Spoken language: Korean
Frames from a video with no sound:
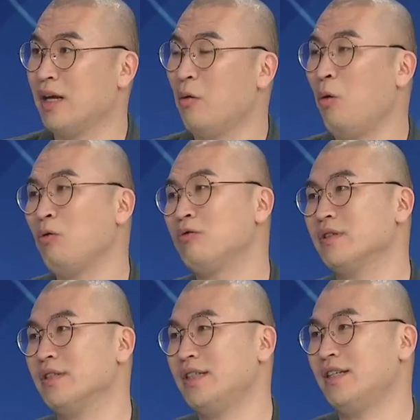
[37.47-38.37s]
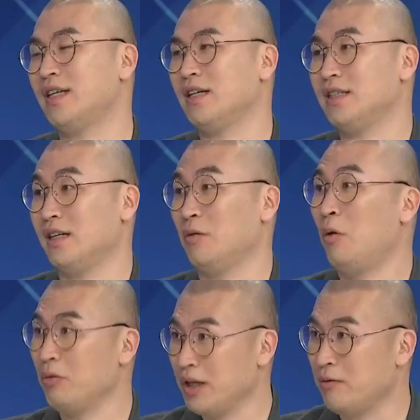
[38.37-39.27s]
호국 의지를 상징하는
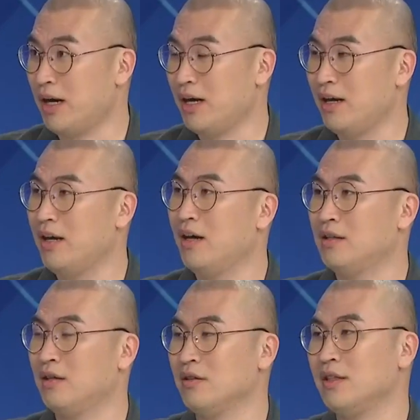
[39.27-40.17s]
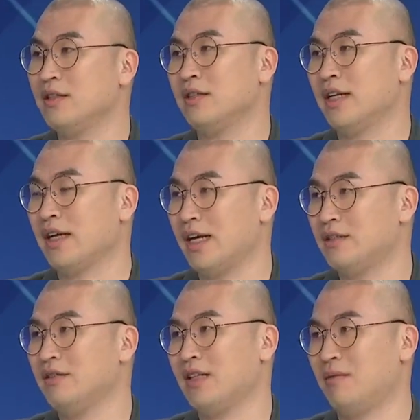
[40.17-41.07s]
홍의와 청년들의
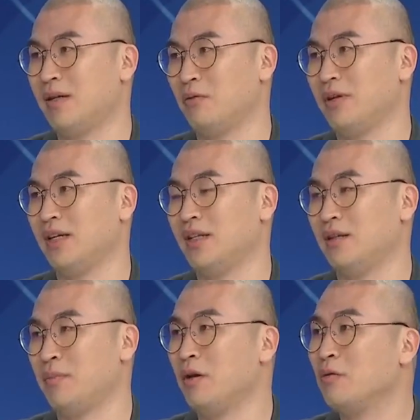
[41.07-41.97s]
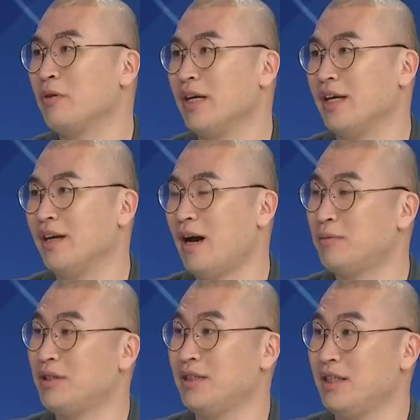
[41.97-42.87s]
개성을 담아 노래한다는 별곡이
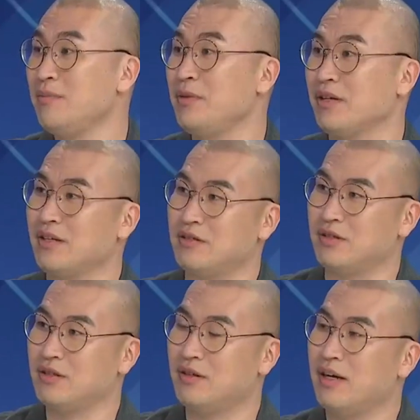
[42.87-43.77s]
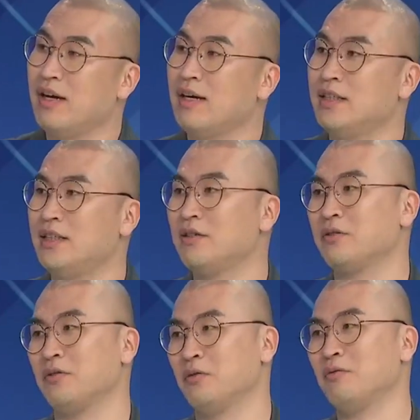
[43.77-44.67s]
합쳐진 팀명이거든요. 예. 지역
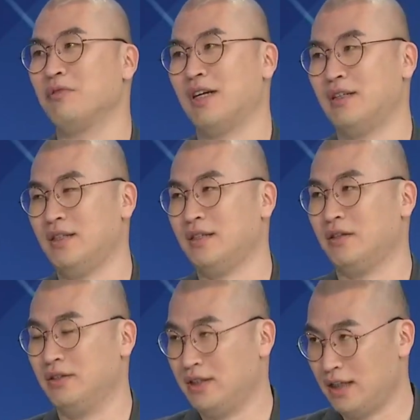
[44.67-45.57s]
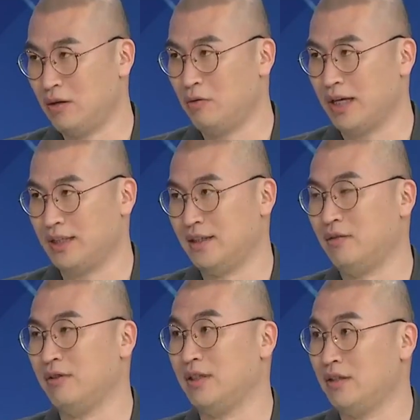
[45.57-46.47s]
전통 문화를 전승하고
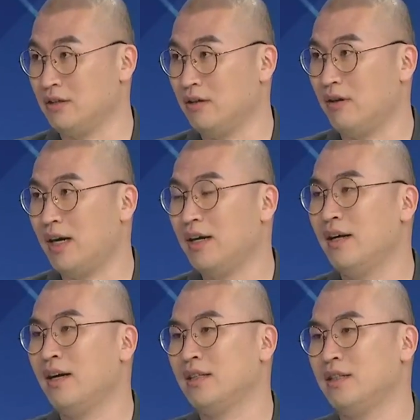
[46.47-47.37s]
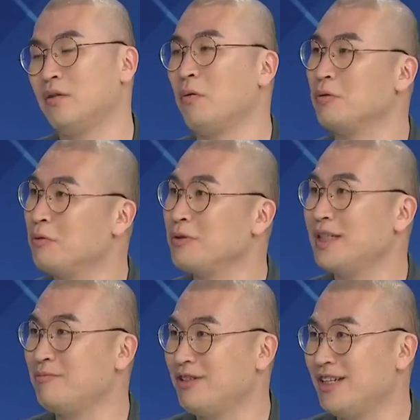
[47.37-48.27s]
계승하고 있는 청년과 지역
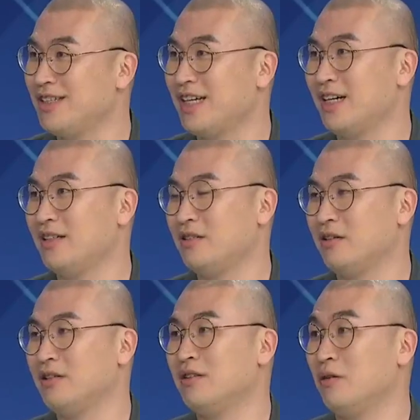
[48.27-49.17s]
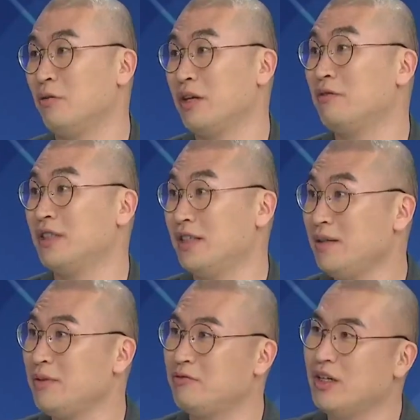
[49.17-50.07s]
공동체 문화를 사랑하는 청년들로 이루어진
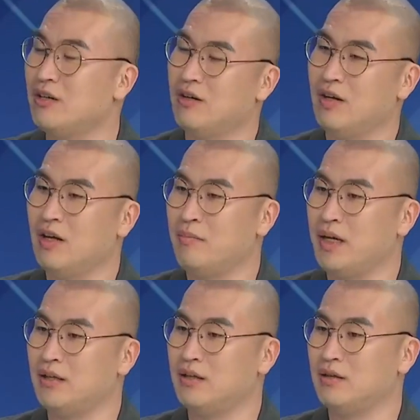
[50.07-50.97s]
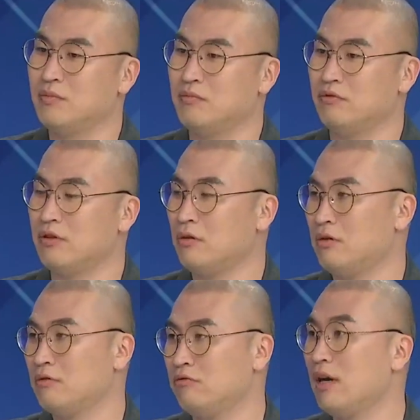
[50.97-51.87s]
팀이고요. 매년
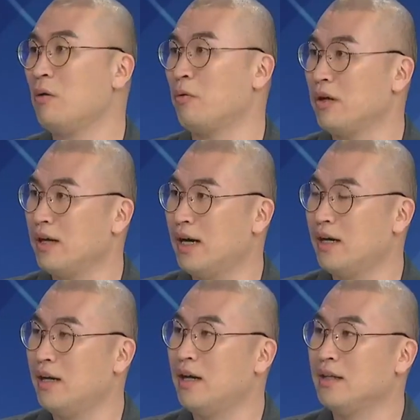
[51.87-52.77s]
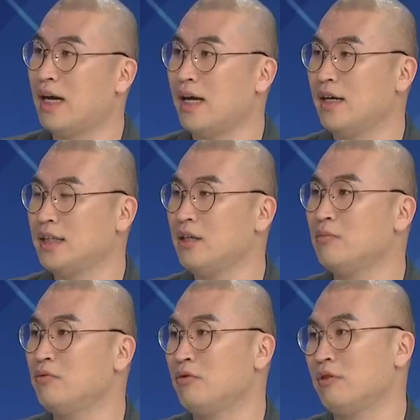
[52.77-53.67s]
무료 국악 공연과 다양한
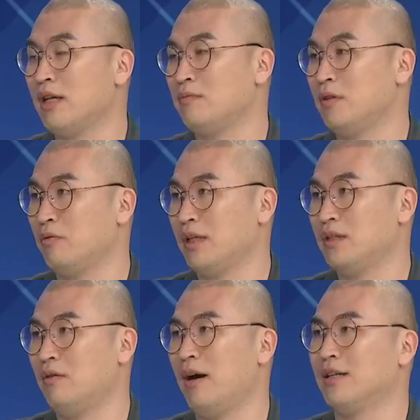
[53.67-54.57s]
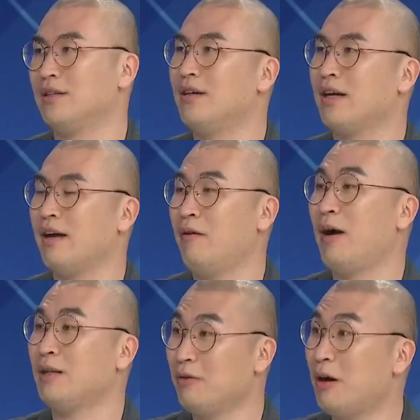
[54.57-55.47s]
체험 프로그램을 통해서 왕성하게
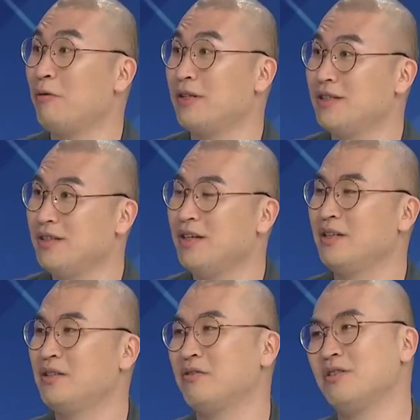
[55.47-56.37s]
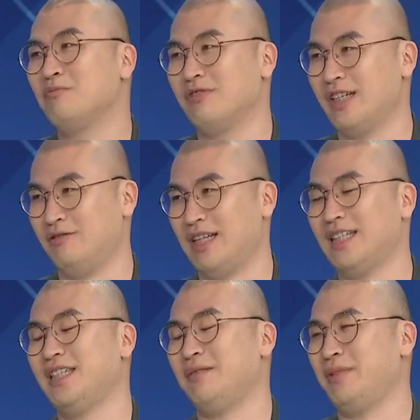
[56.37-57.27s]
활동하고 있는 청년 문화예술
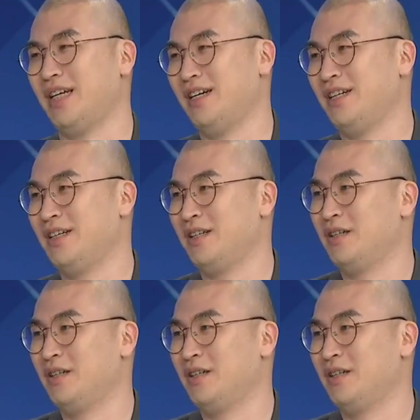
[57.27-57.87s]
단체입니다. 예,